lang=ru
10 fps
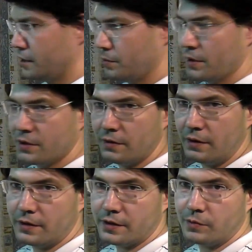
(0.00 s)

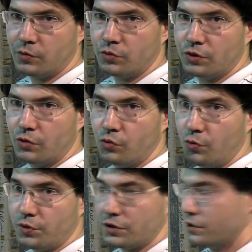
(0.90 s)
представляло собой вот некую
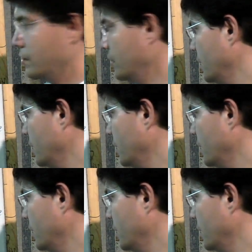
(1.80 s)
общность. Да?